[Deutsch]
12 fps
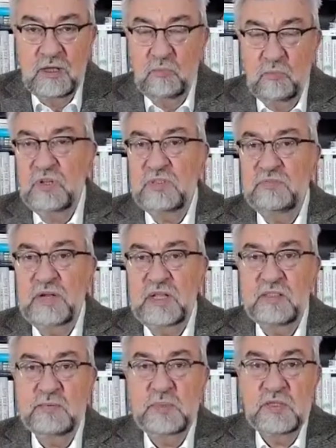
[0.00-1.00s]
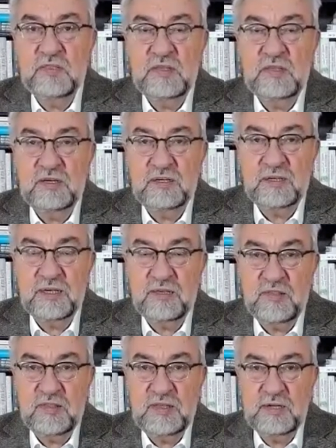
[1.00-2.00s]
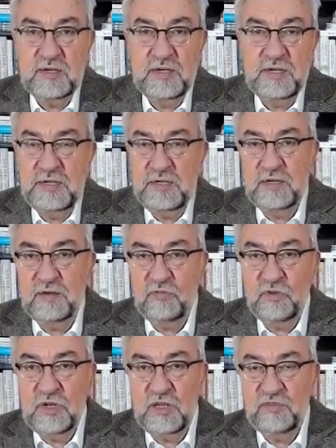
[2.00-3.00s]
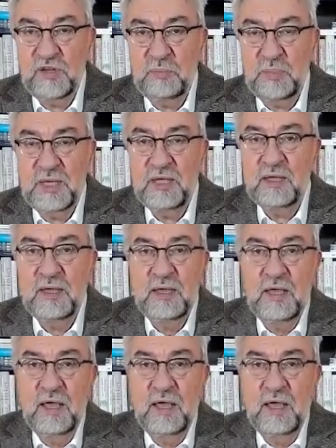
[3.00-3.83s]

Bundesfinanzminister Christian Lindner von der FDP